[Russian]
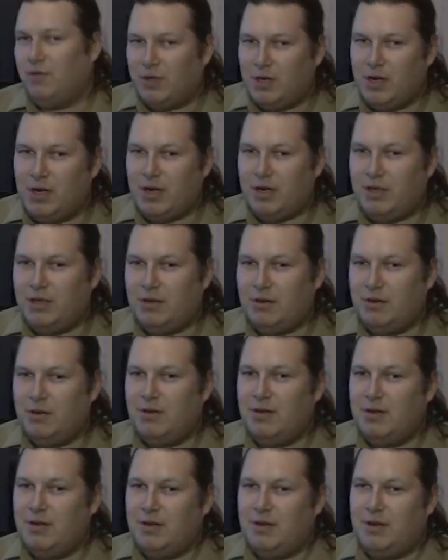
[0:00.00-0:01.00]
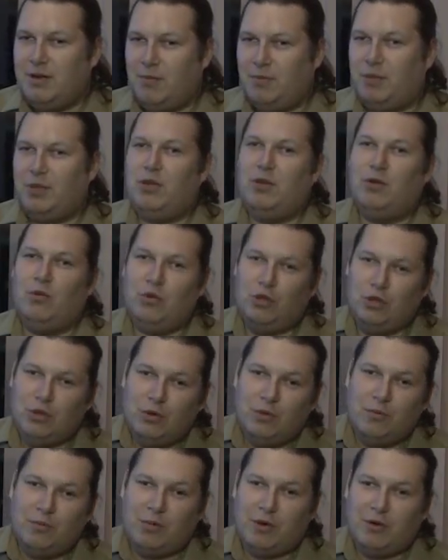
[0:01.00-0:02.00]
Волгограде. Я планирую
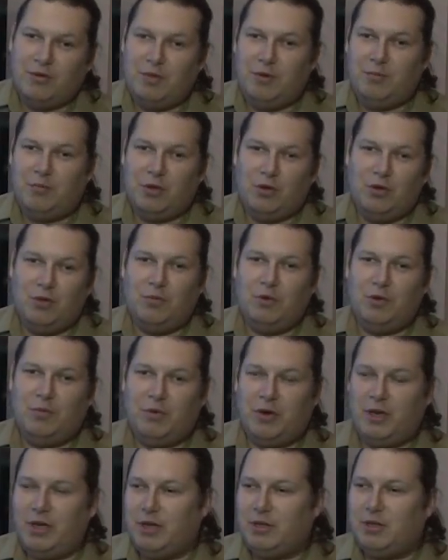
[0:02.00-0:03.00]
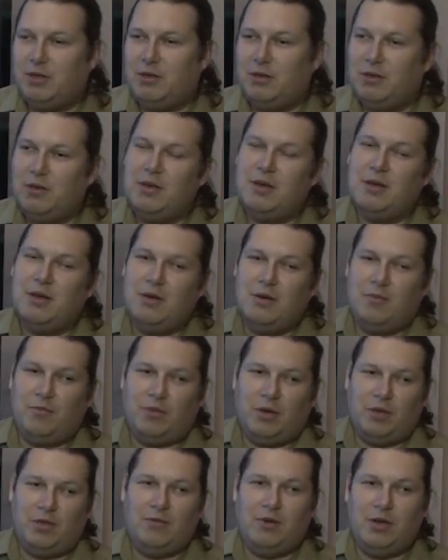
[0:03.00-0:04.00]
еще проводить подобные проекты,
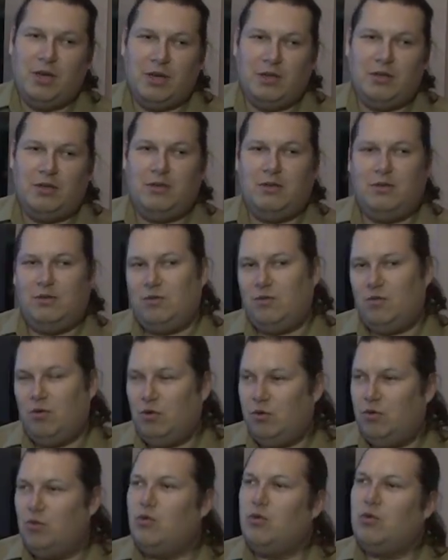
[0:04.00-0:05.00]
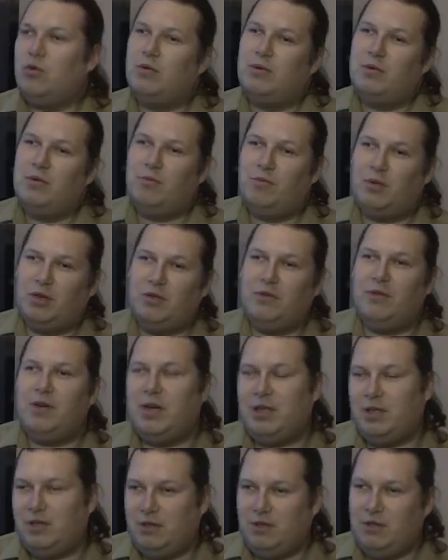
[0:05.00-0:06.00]
продвигать культуру,
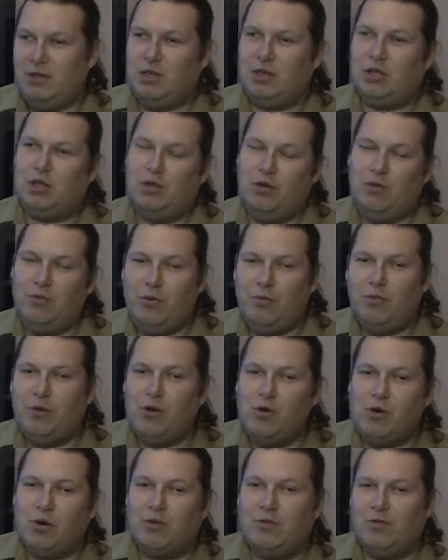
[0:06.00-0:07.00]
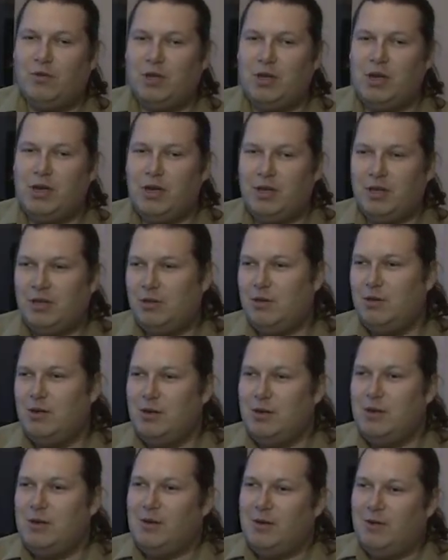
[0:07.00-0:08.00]
продвигать наш любимый город Волгоград.
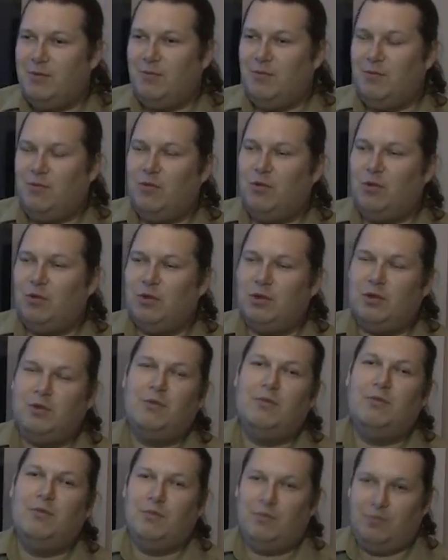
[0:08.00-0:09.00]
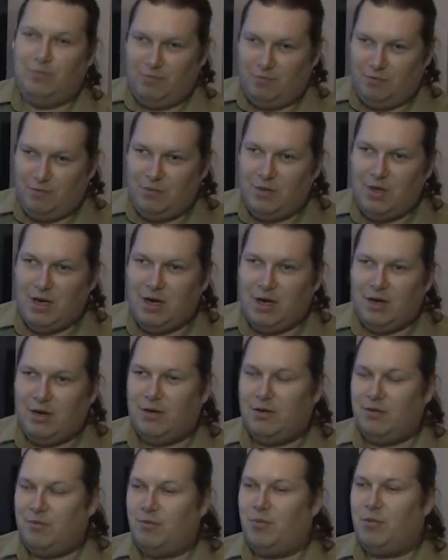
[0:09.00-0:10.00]
Вот,
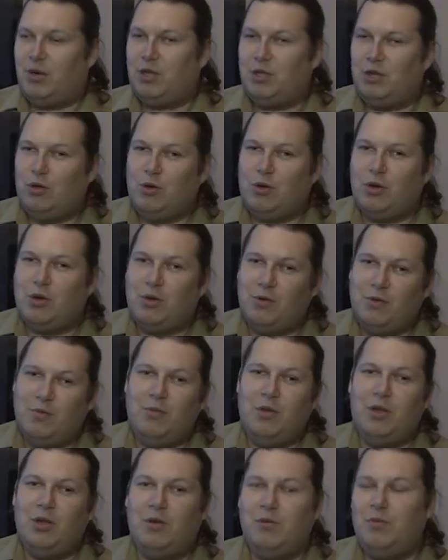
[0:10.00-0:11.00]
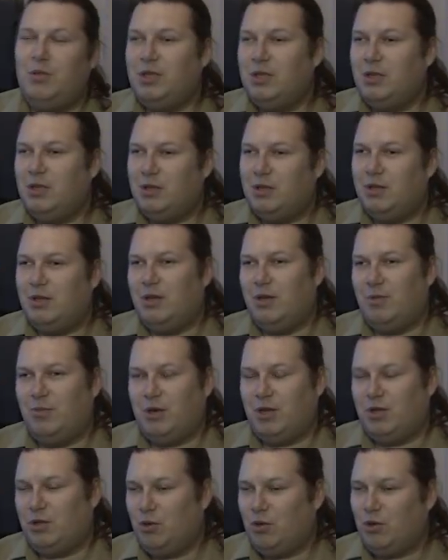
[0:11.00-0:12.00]
на просторах видеобизнеса, на
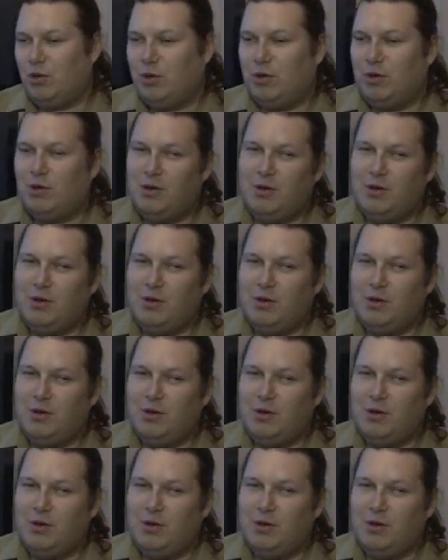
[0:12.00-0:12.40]
просторах,